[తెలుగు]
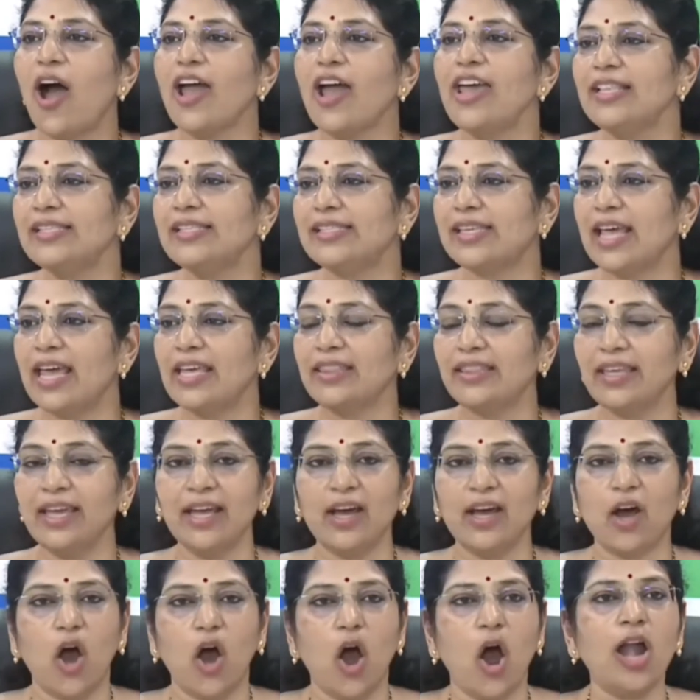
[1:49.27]
ఆయిల్స్ అయితే
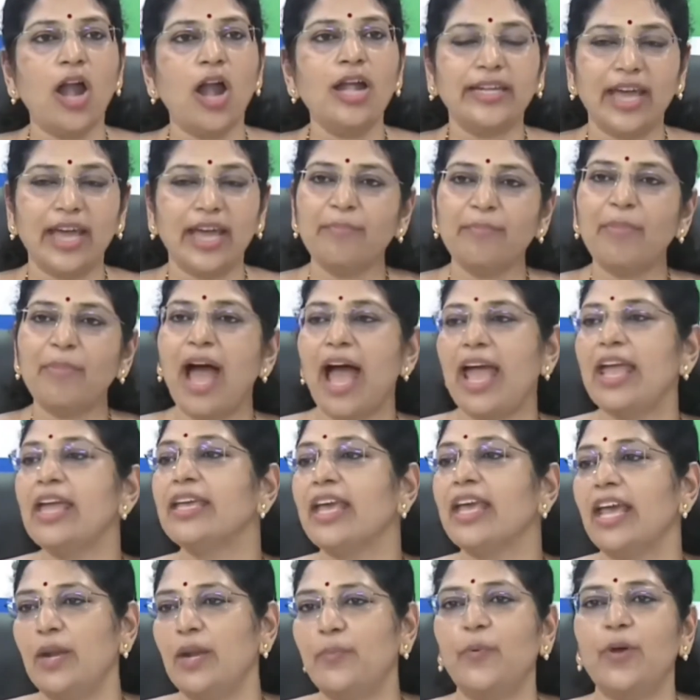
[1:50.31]
ఆల్ టైమ్
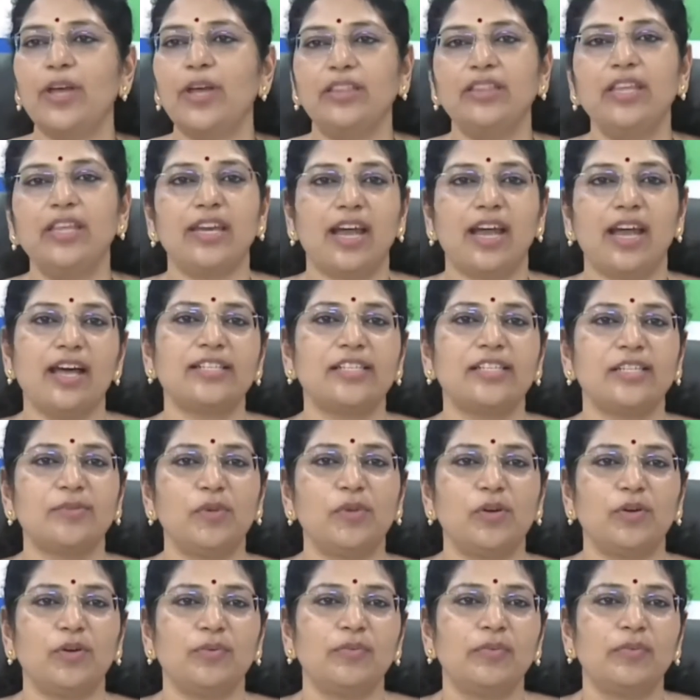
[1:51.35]
హైకి వెళ్ళిపోయింది
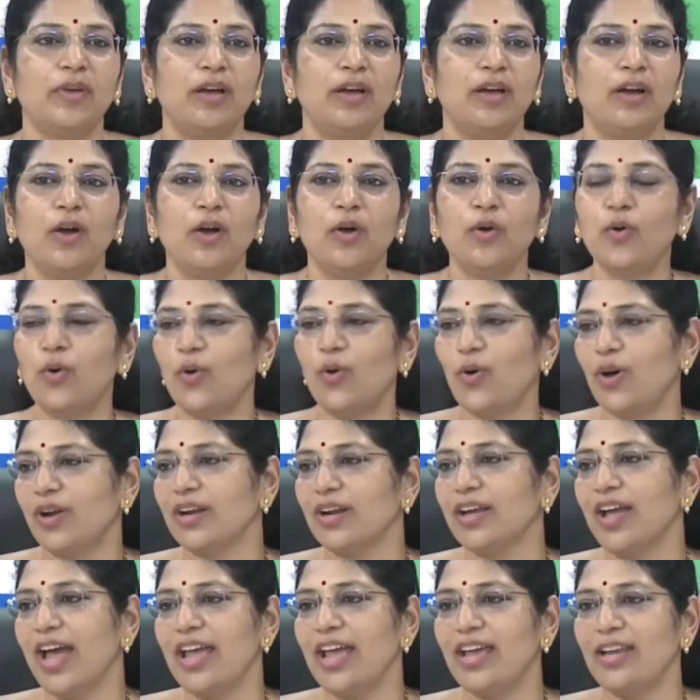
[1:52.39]
రాష్ట్రంలో
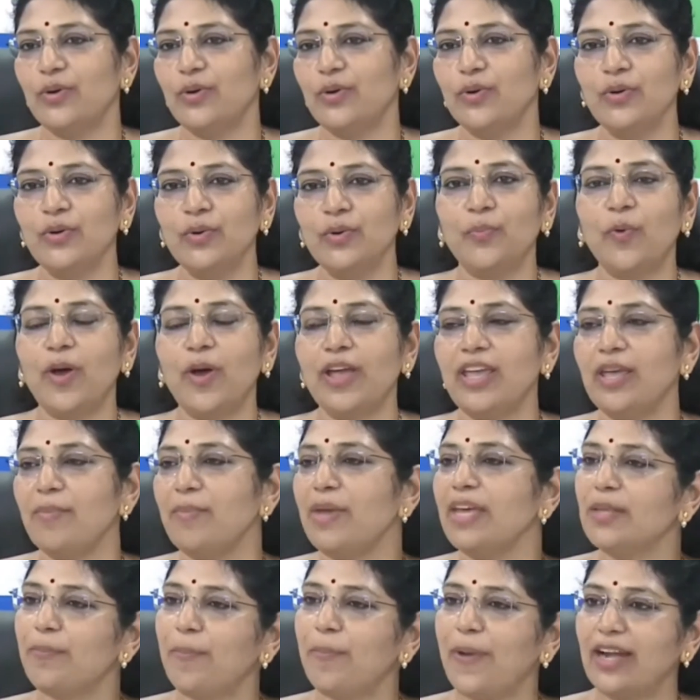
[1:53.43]
కూరగాయలు పొయ్యి
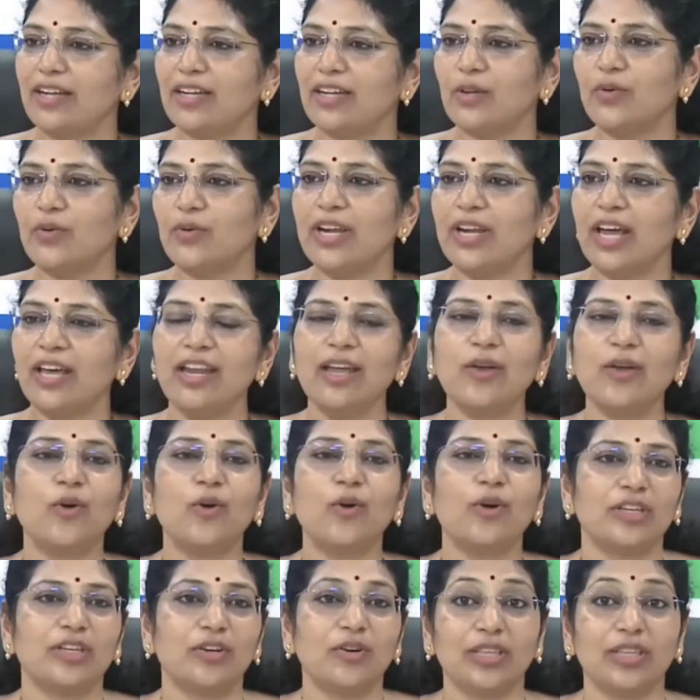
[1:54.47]
మీద పెట్టకుండానే
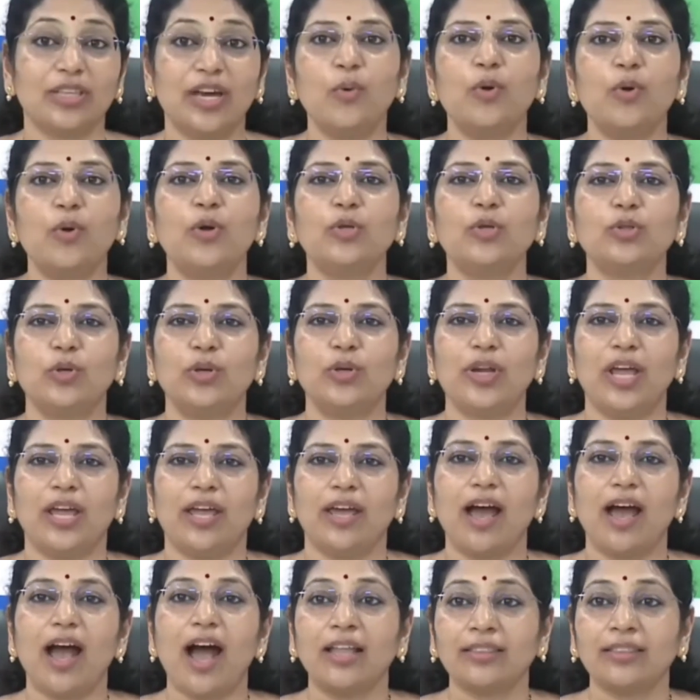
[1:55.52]
కొత్త కొత్త ఉడుకుతున్నాయి
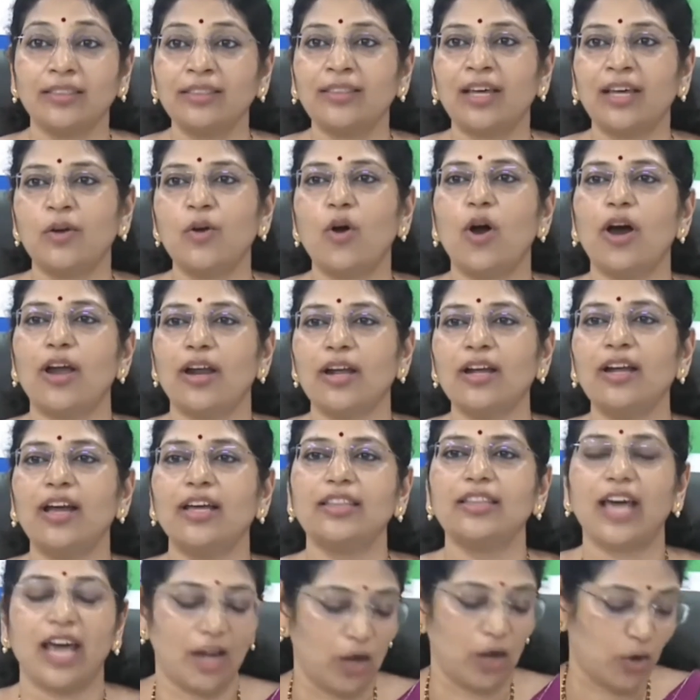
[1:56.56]
అంత ఘోరంగా
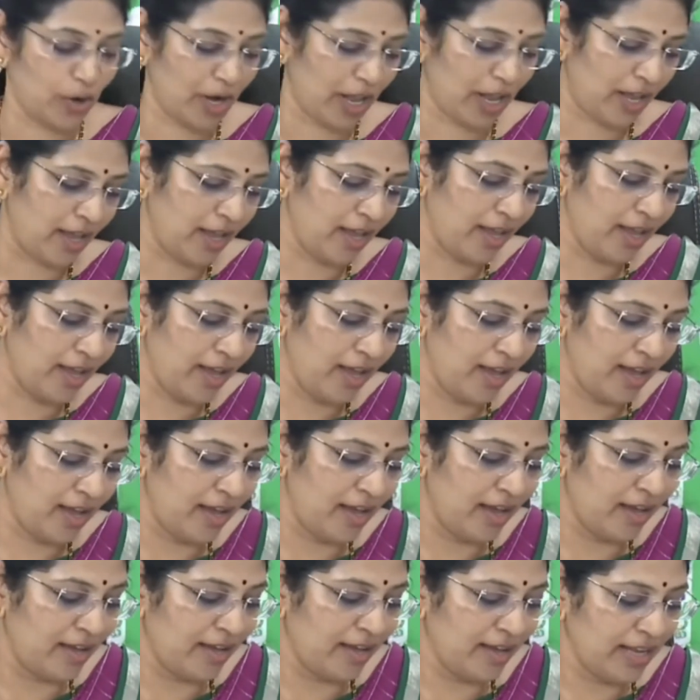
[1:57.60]
ధరలున్నాయి
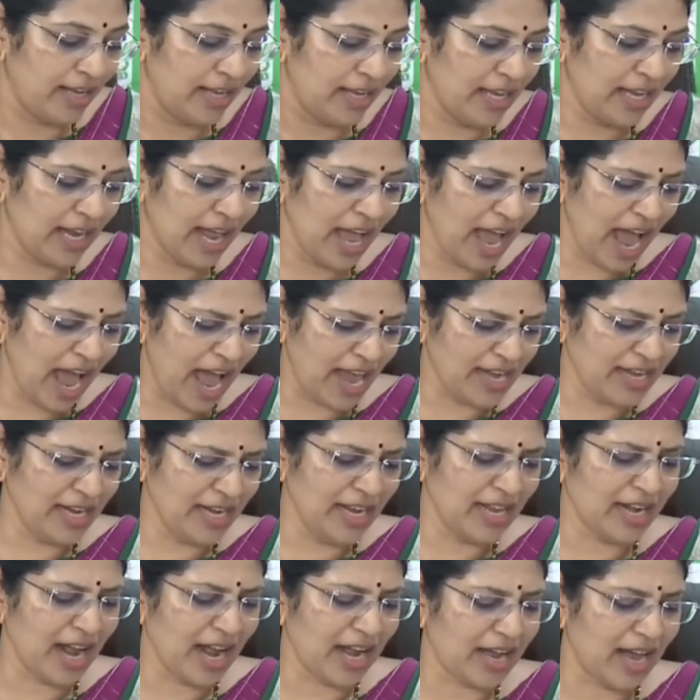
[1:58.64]
ఇలా అన్ని